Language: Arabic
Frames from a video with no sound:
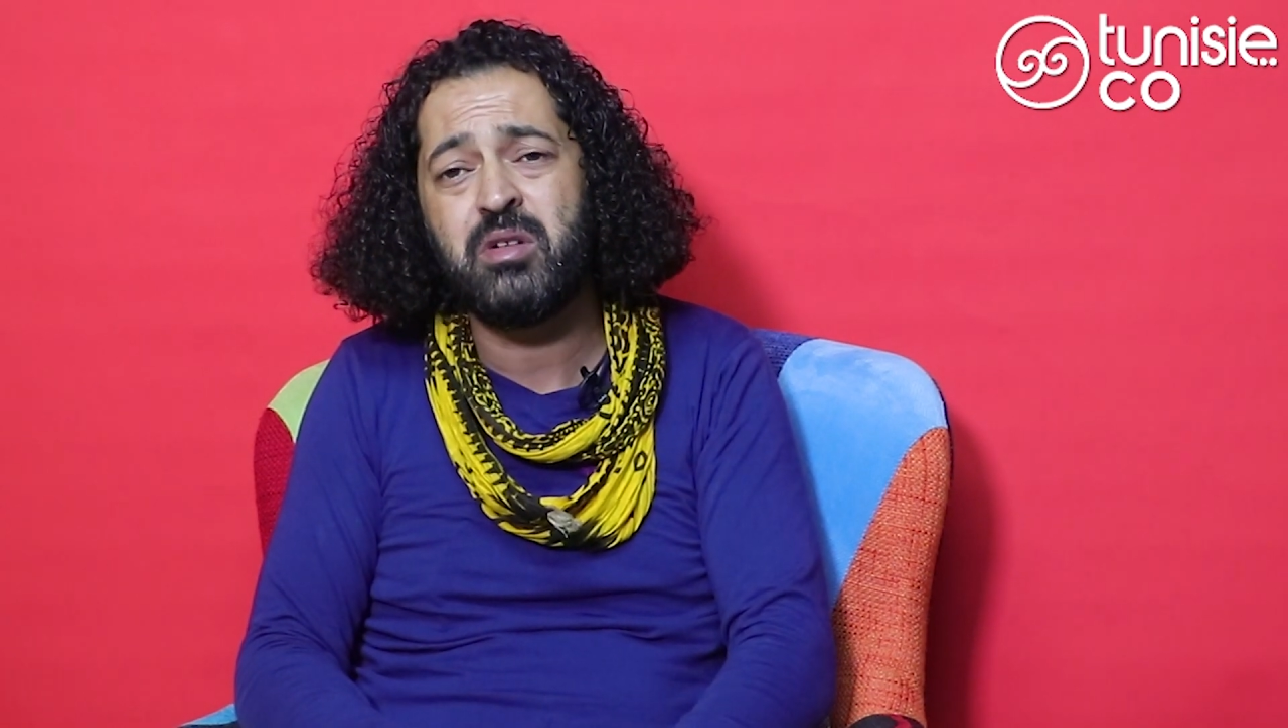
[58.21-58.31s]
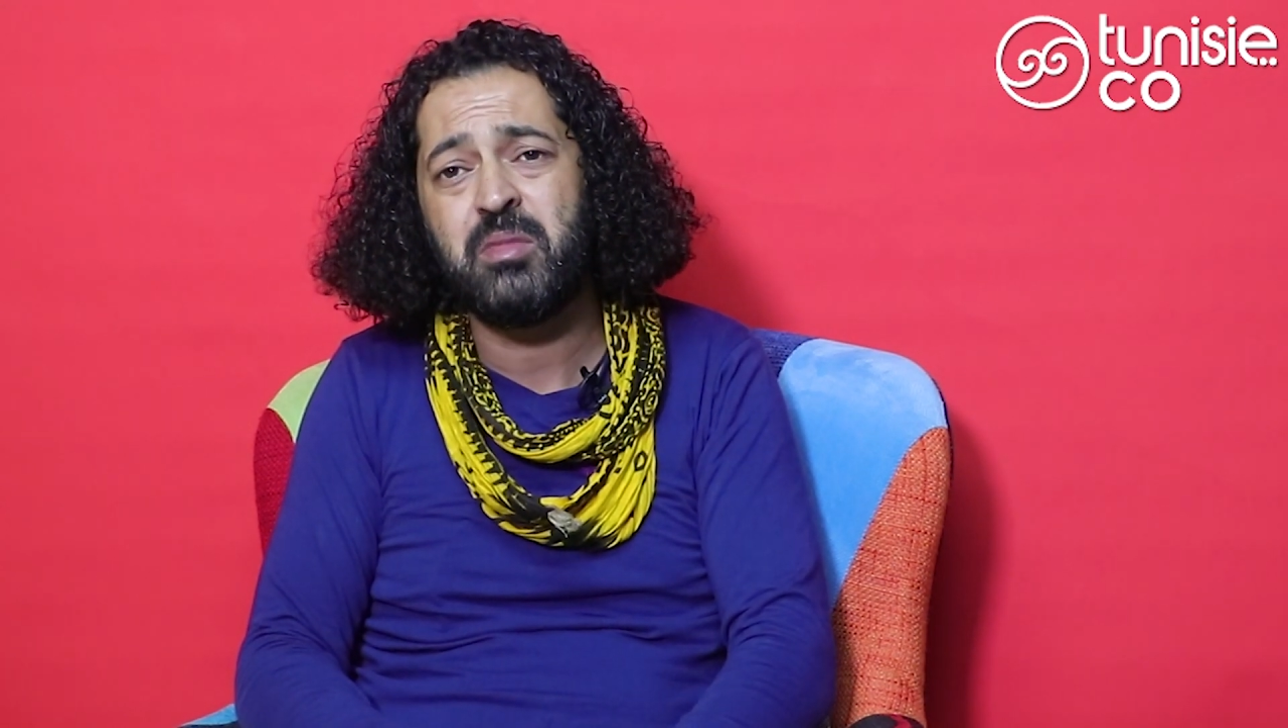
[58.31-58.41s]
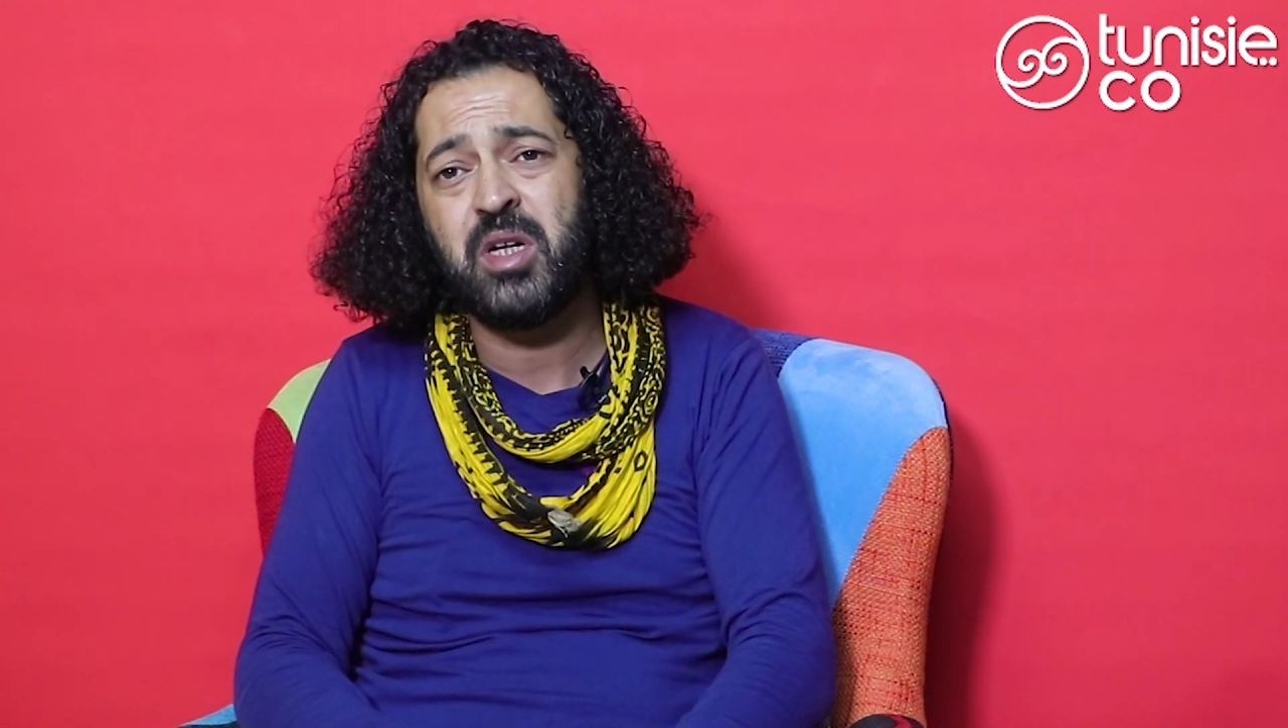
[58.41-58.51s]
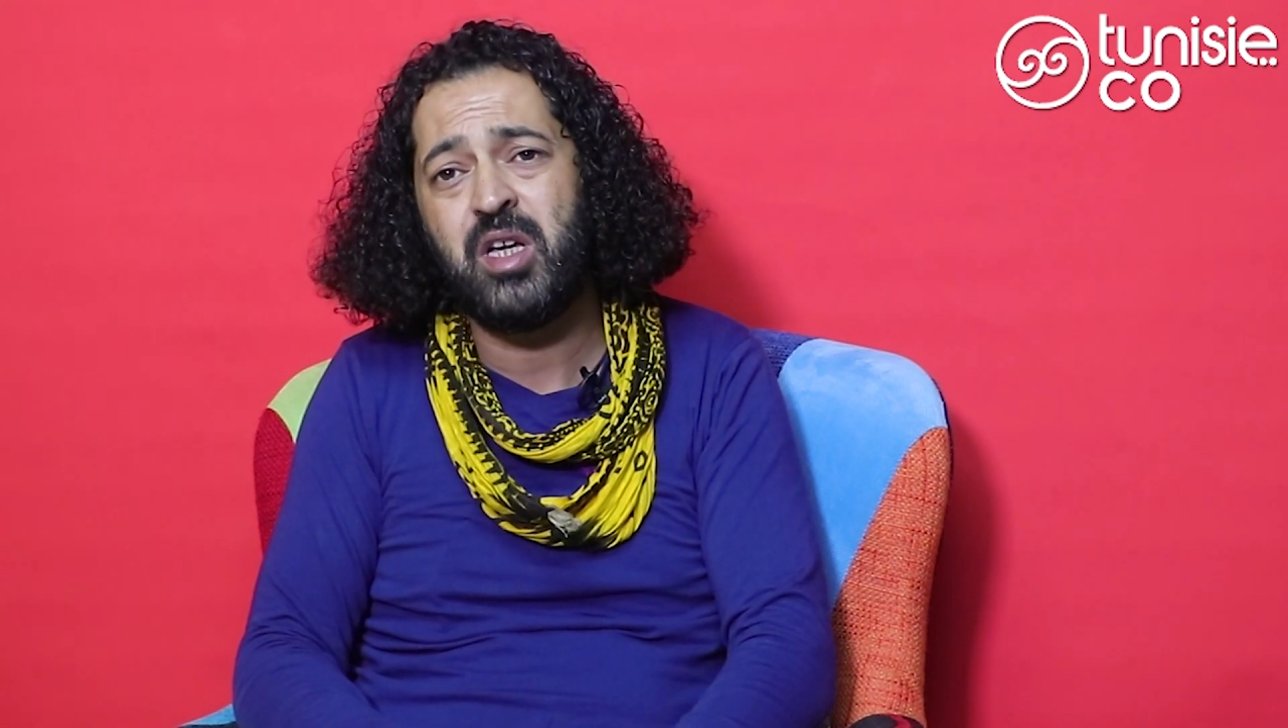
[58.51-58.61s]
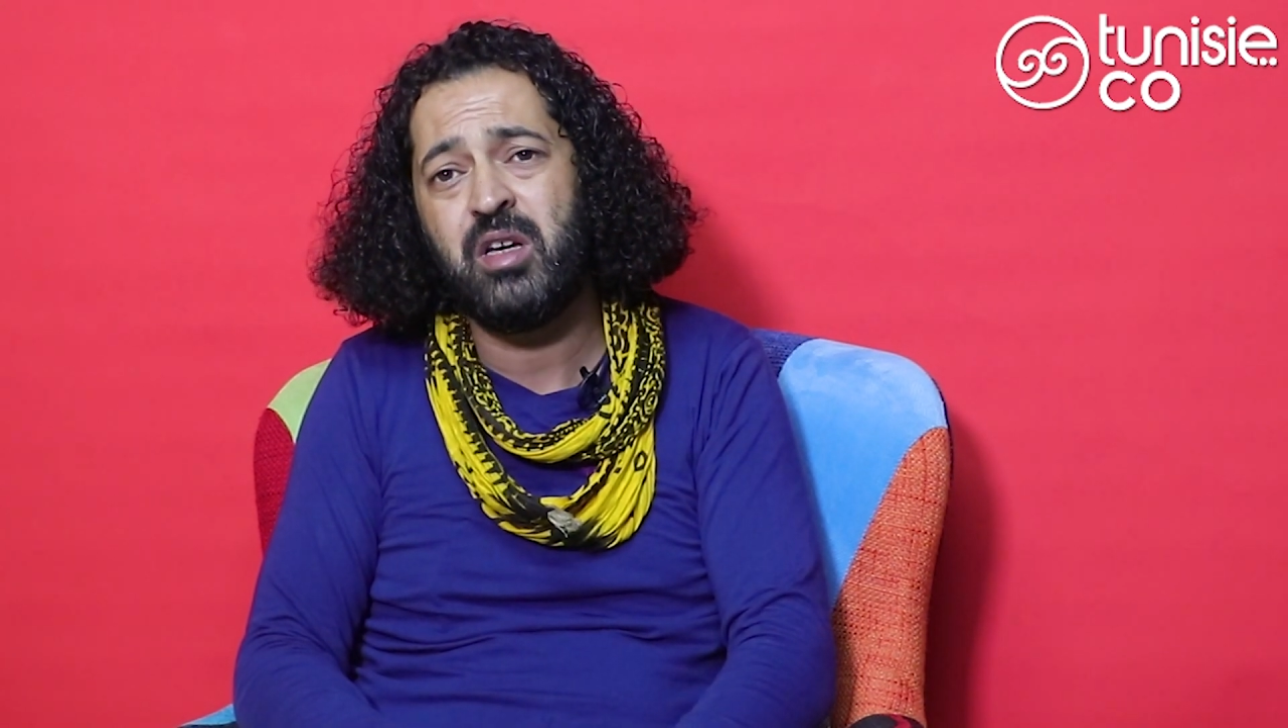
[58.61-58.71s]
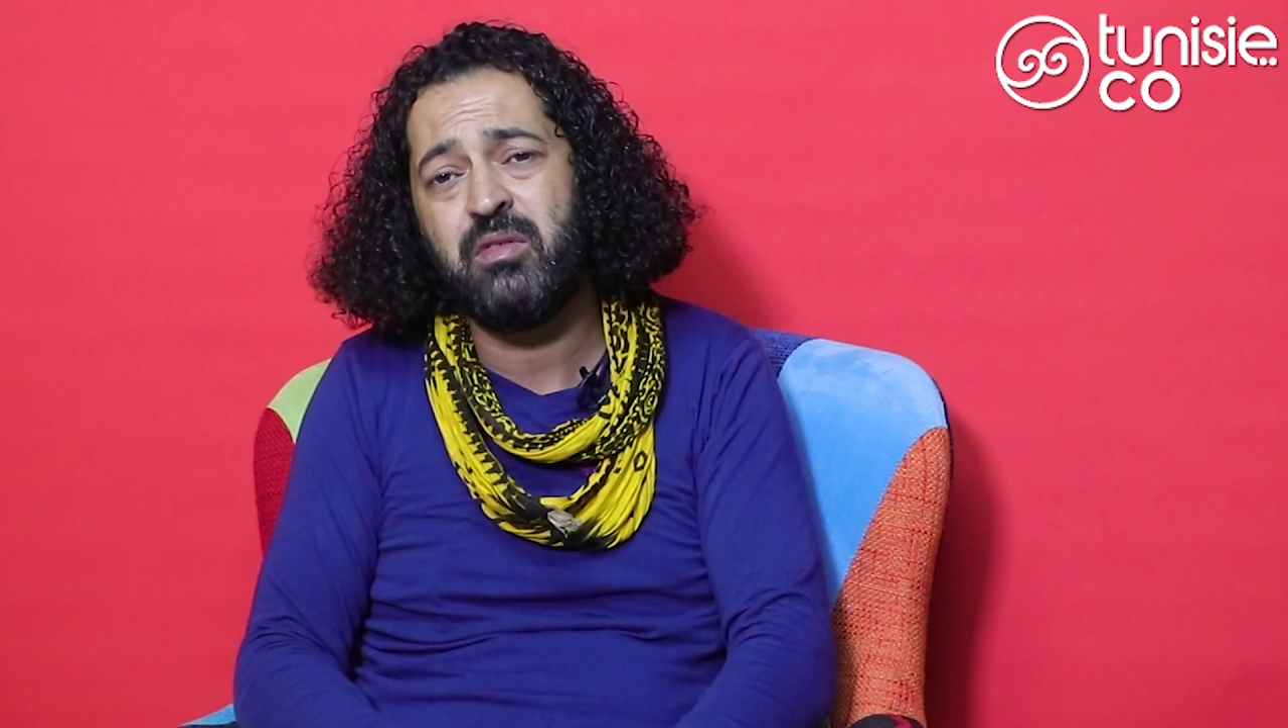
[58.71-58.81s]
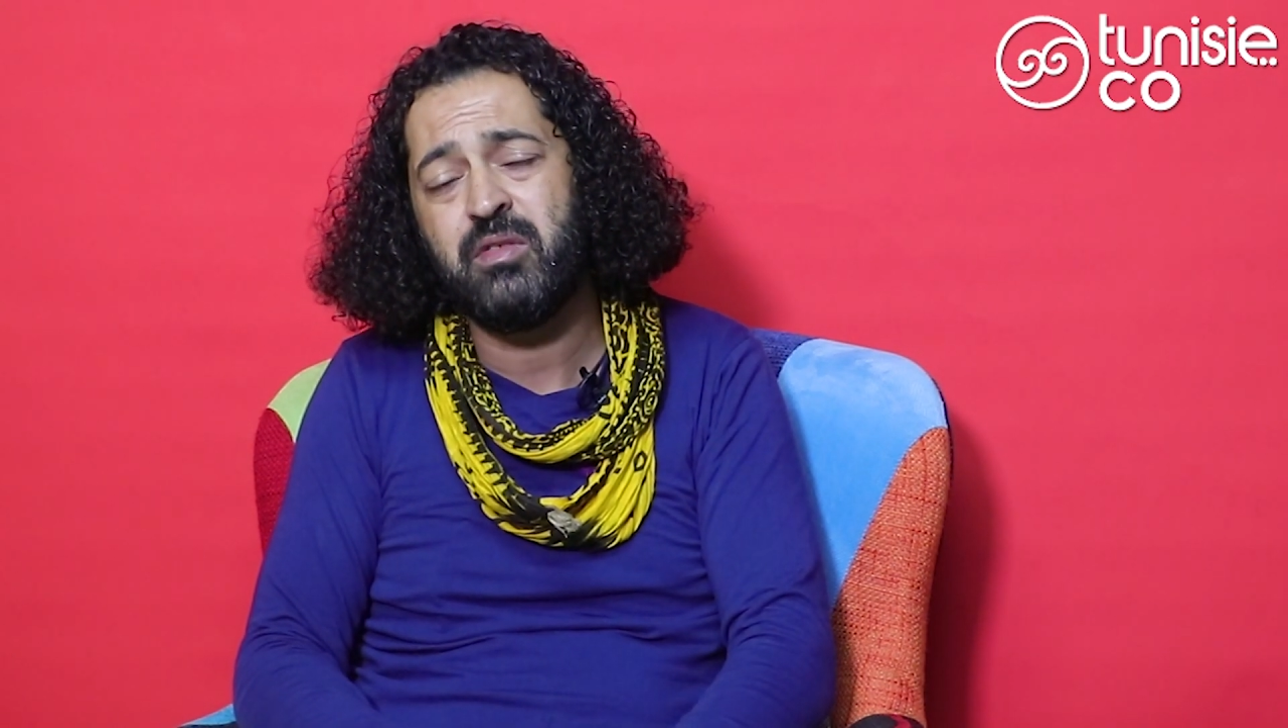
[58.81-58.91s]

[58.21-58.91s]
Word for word: معناها